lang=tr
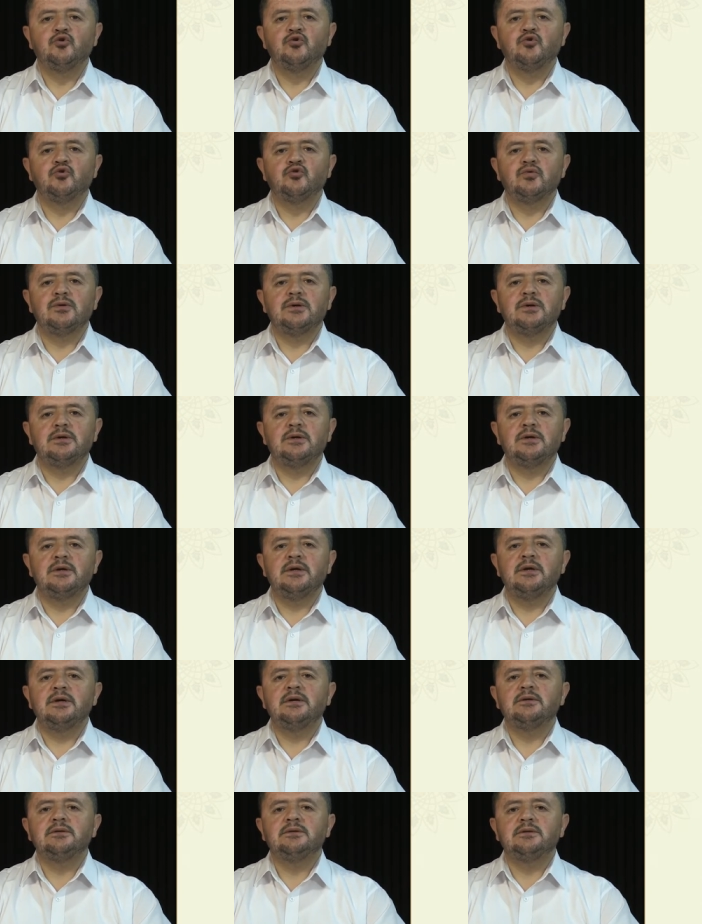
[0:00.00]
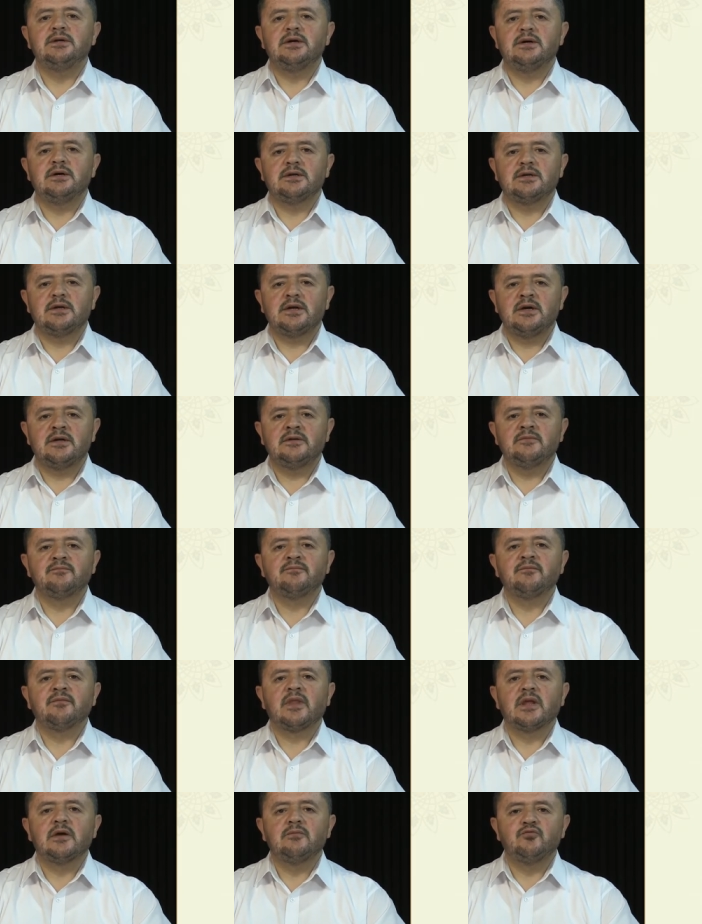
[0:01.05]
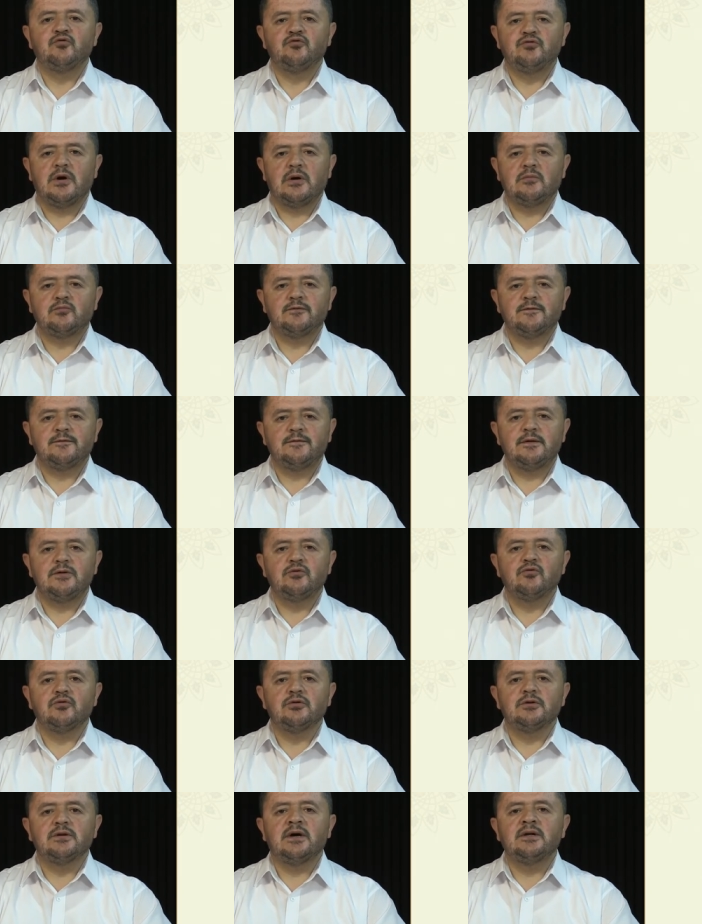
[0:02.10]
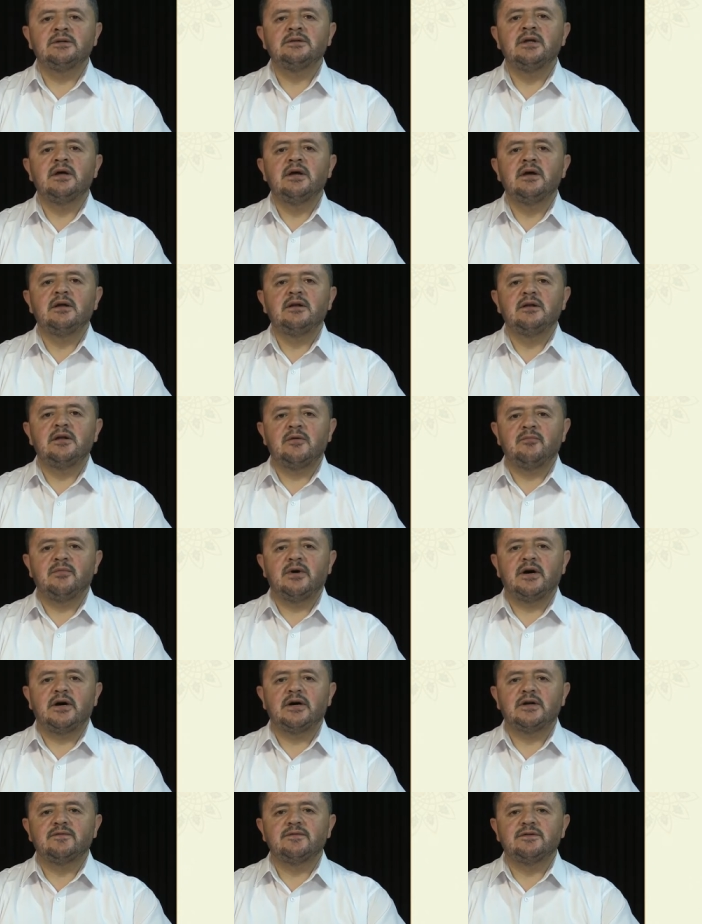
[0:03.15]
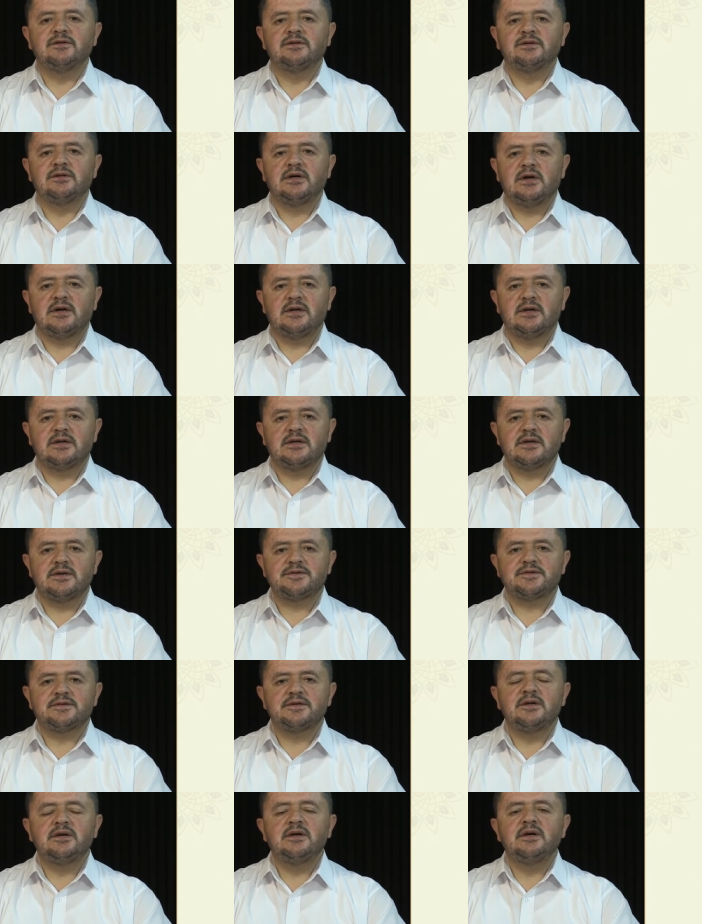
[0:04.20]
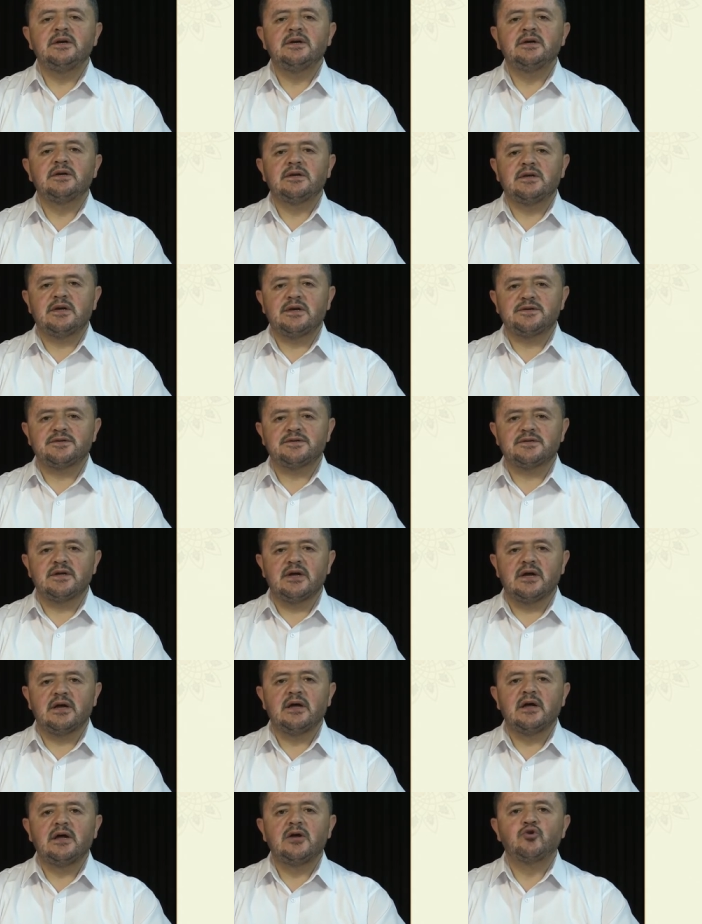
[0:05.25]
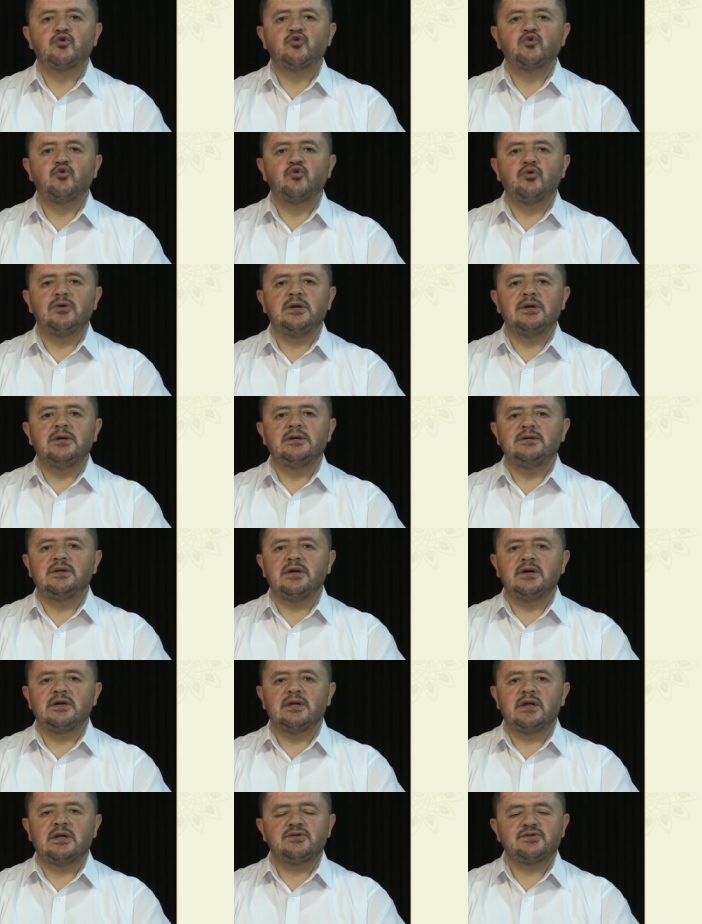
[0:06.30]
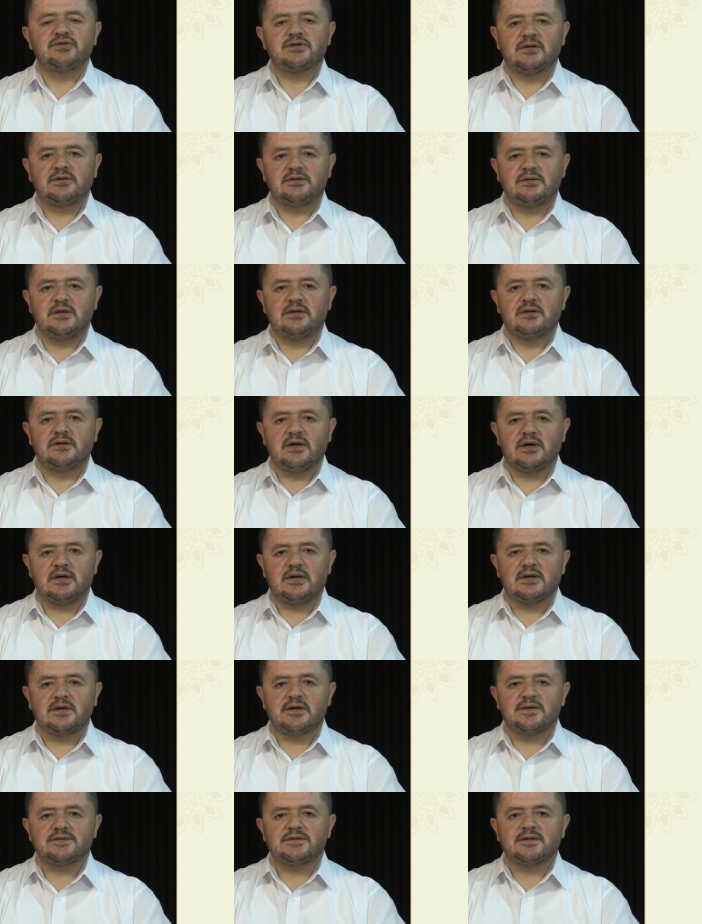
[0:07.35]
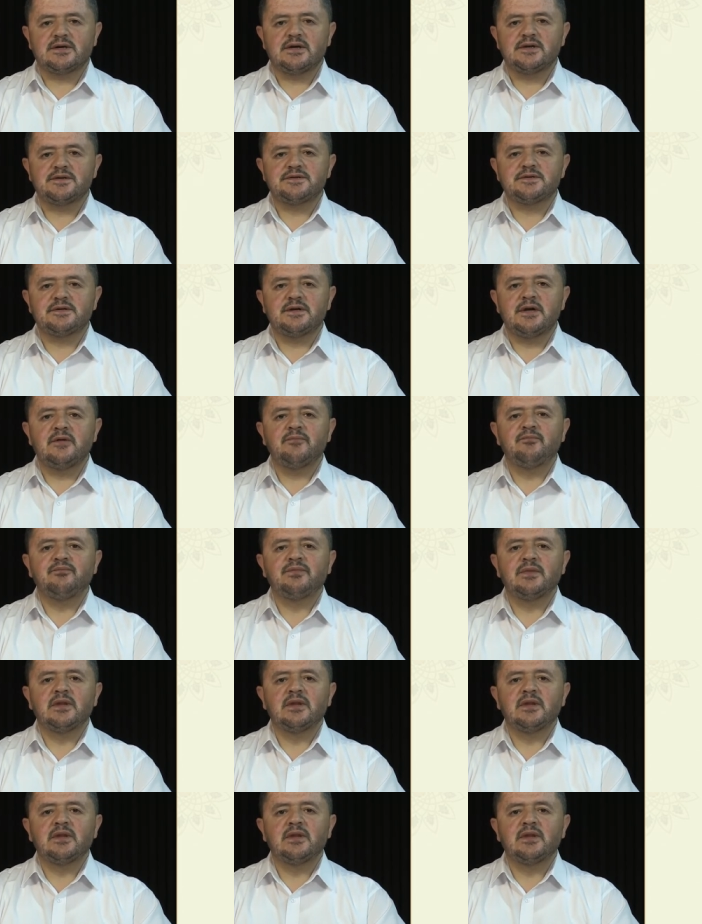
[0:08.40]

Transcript: Lulli derken müdamın fihi olan lem harfinin harekesi kesre. Kulli derken şeddenin harekesi kesre.